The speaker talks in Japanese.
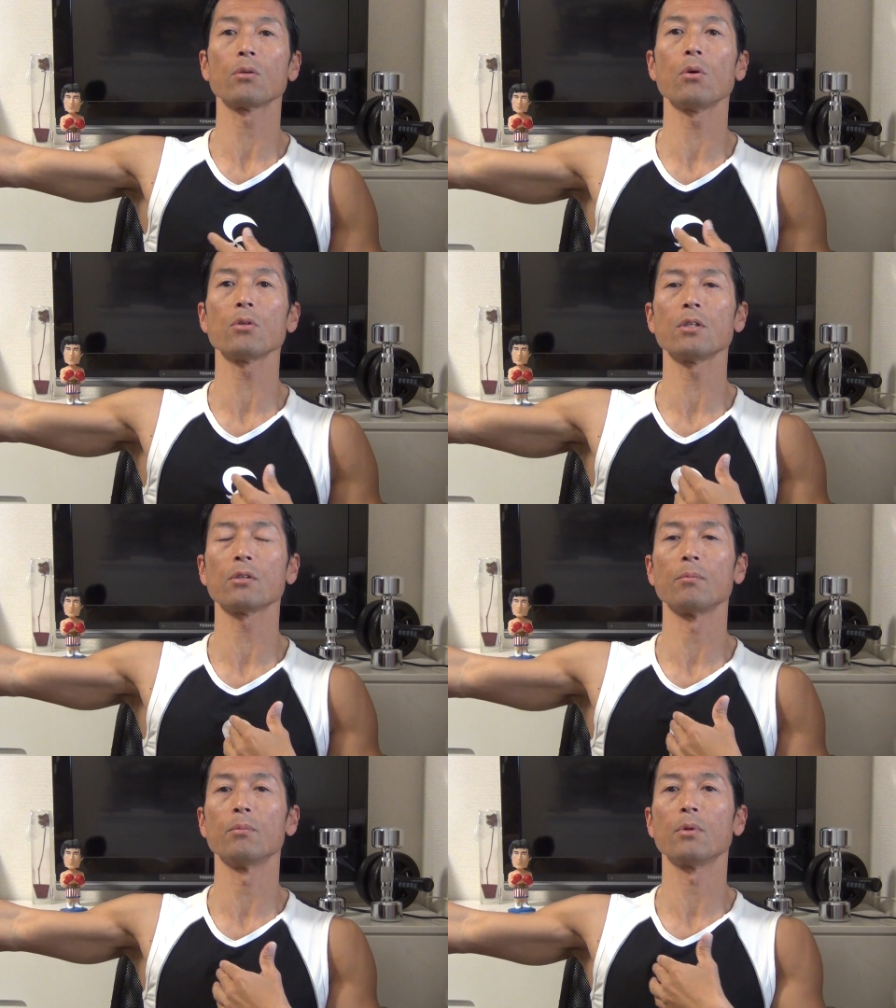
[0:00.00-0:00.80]
遠くに
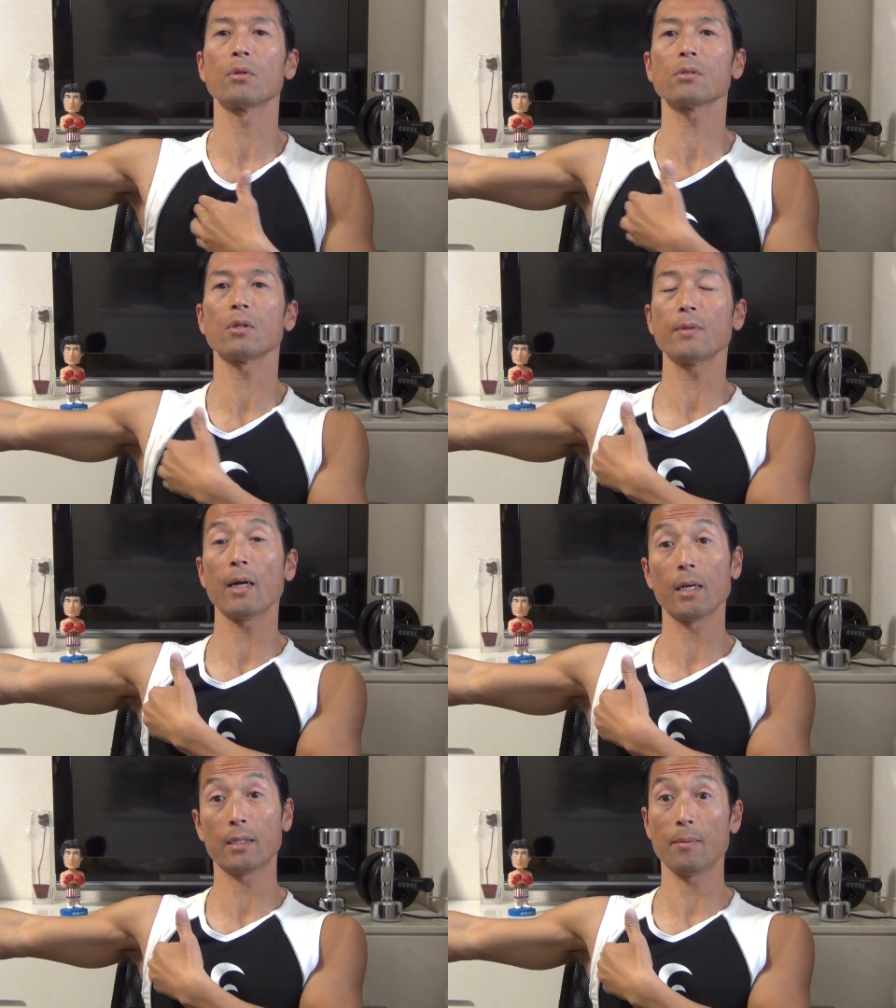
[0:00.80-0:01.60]
行くとものすごい
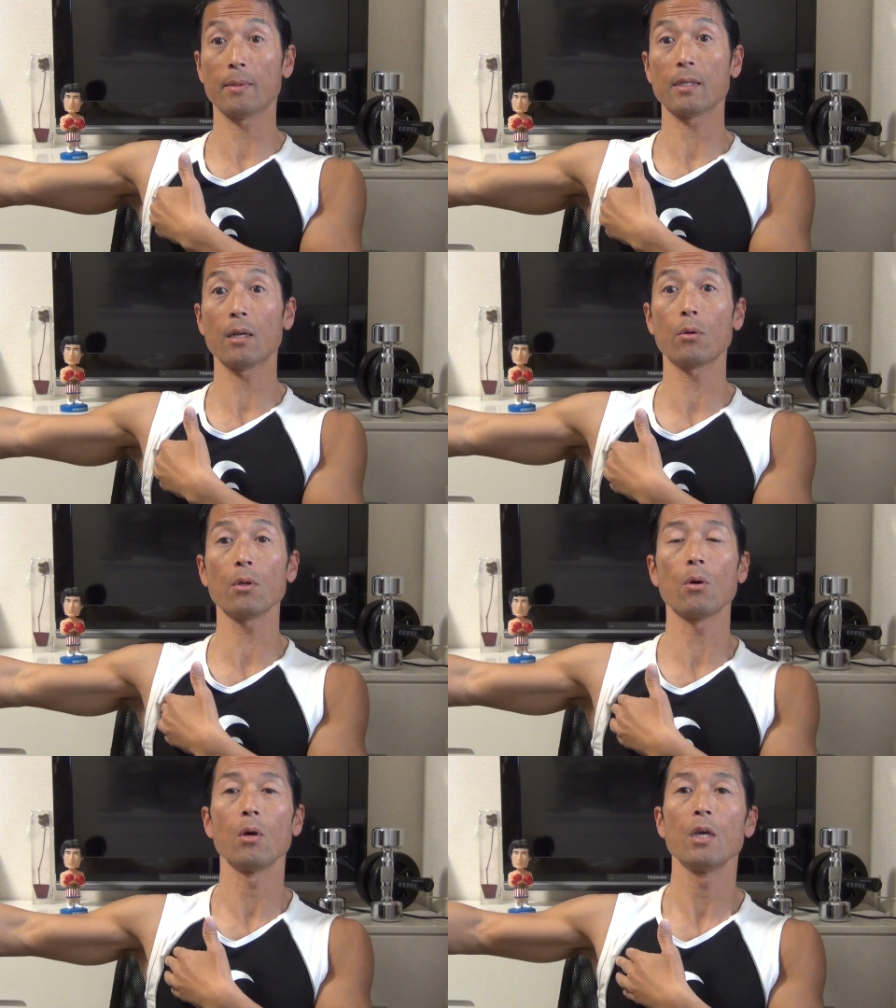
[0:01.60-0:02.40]
深くかかってきますから、こ
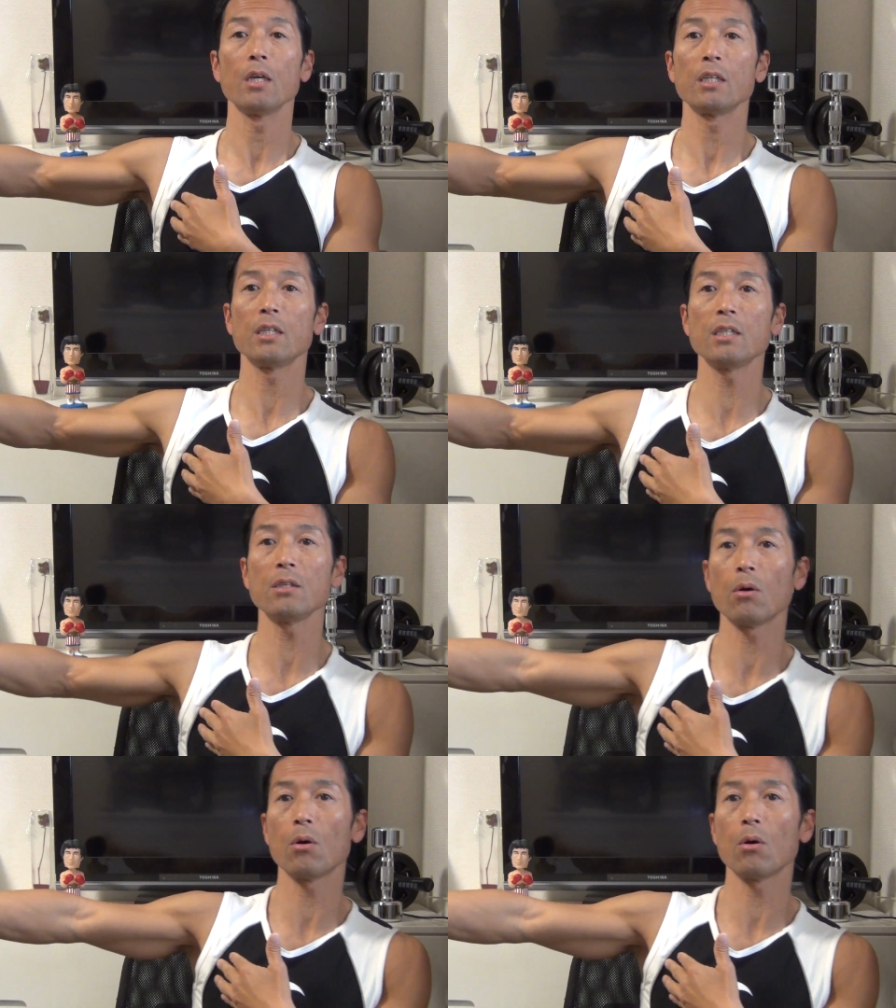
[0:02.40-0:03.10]
れを肘